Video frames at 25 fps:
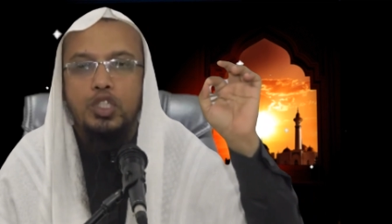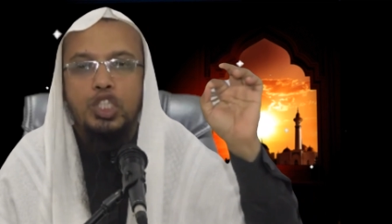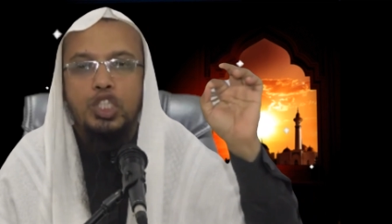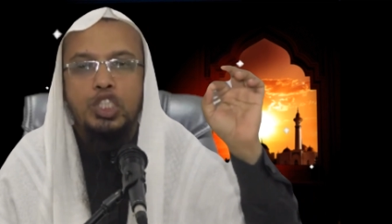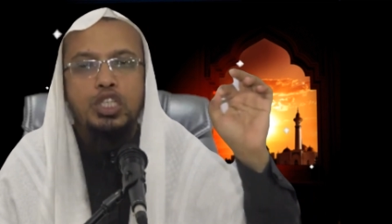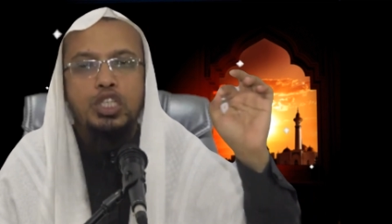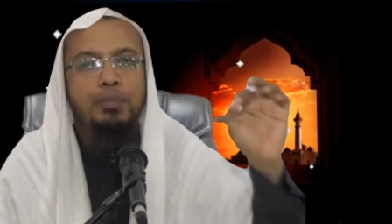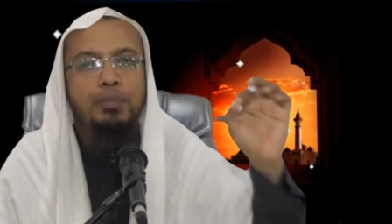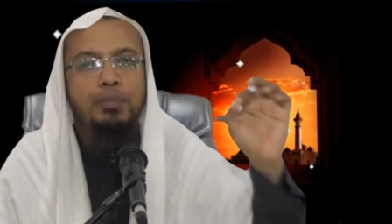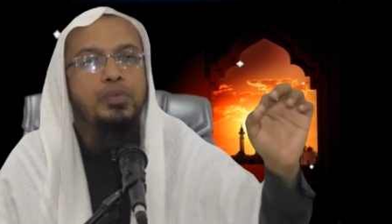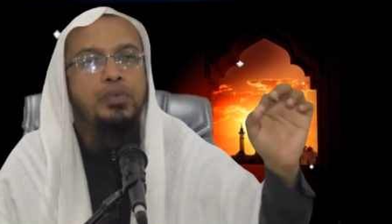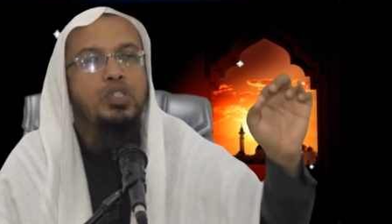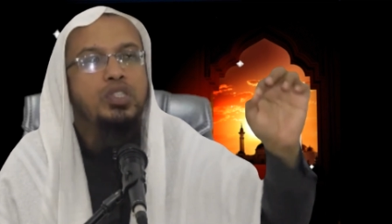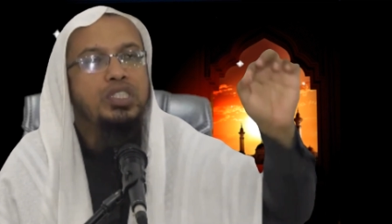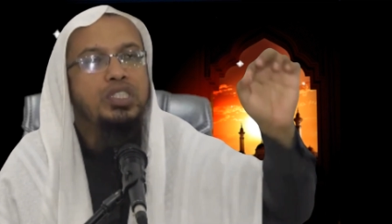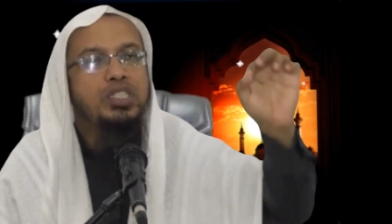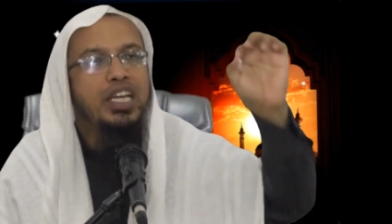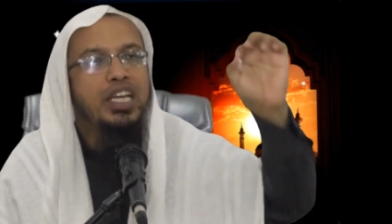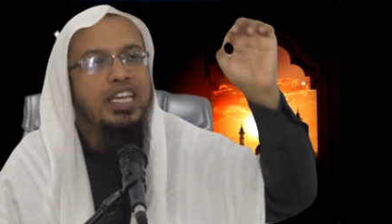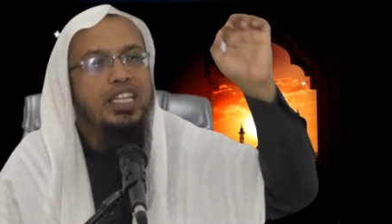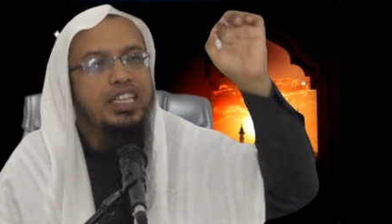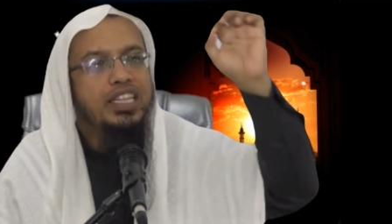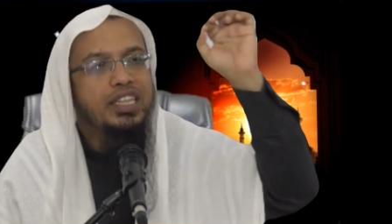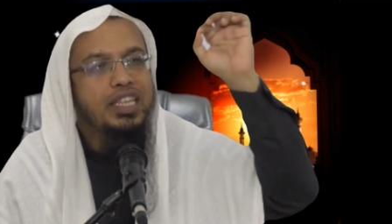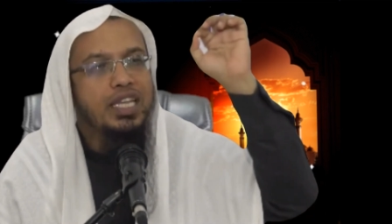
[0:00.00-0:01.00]

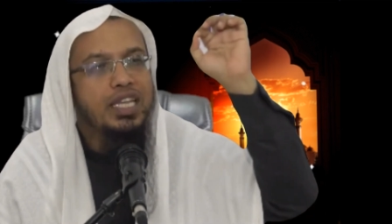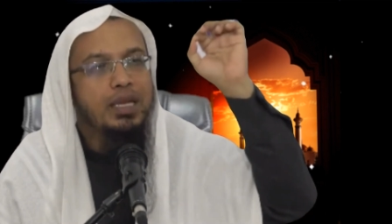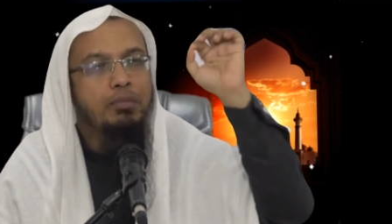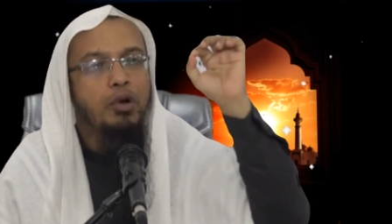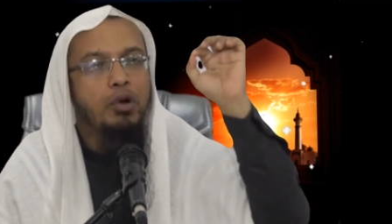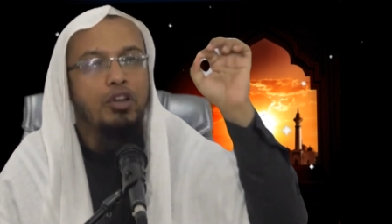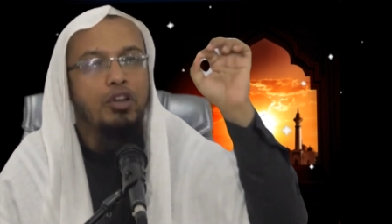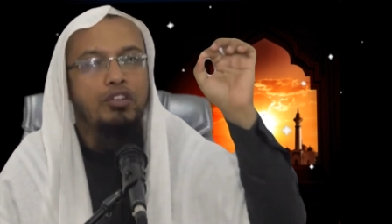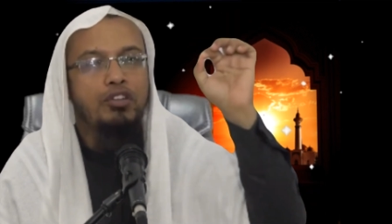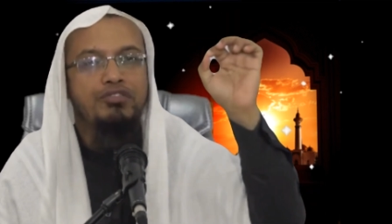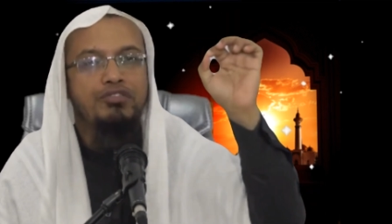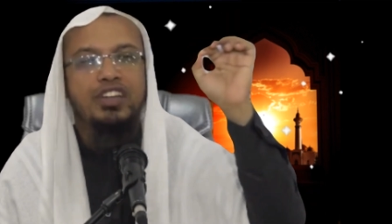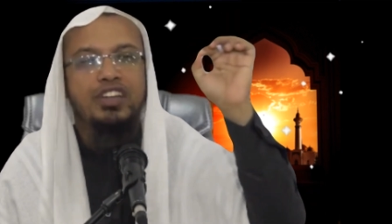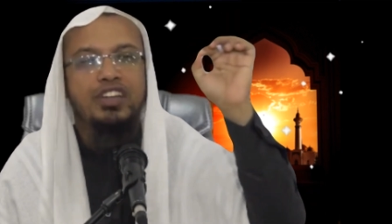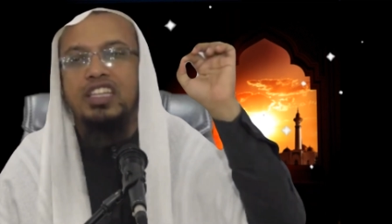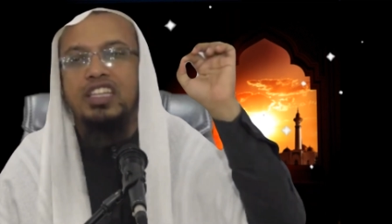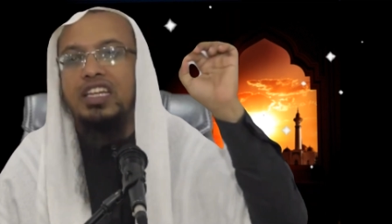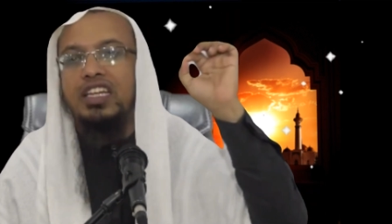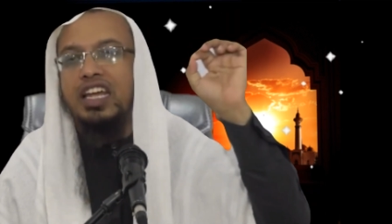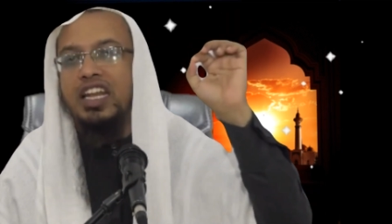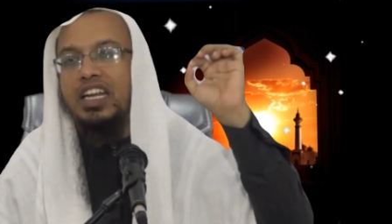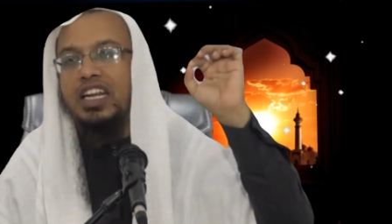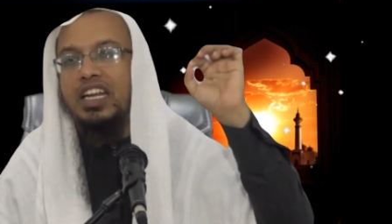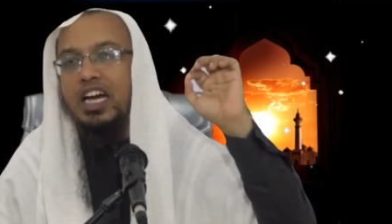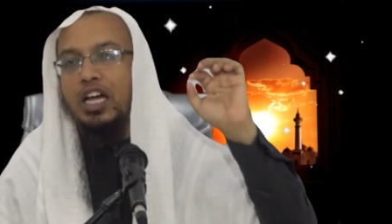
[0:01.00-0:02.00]
সবচাইতে বড়
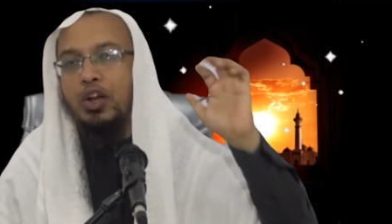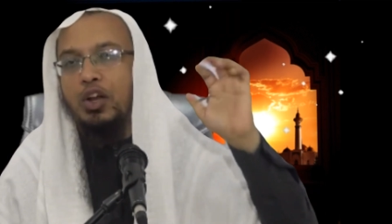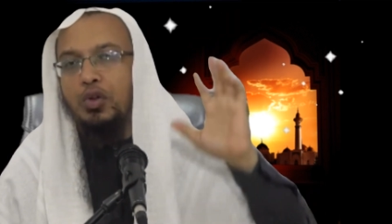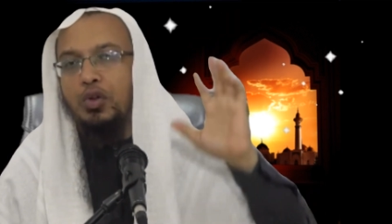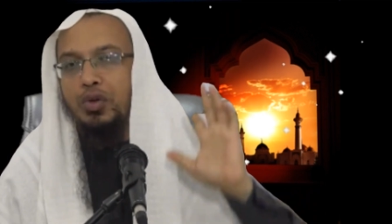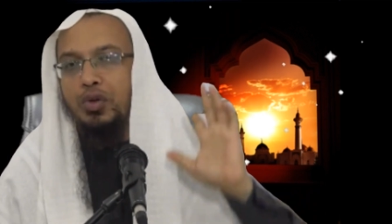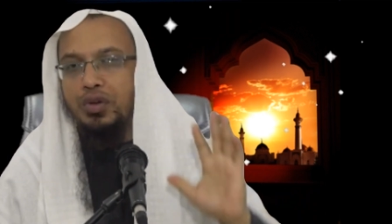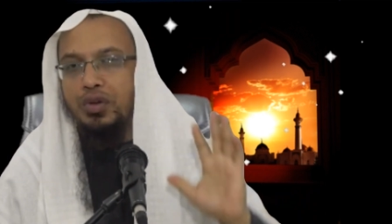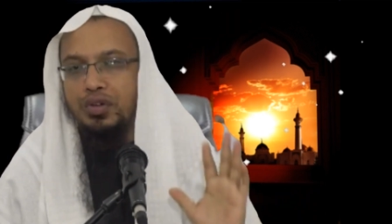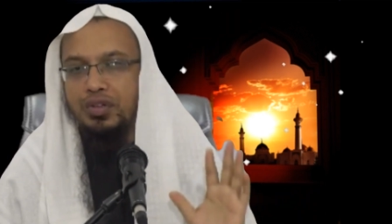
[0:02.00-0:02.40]
ফেতনার কারণ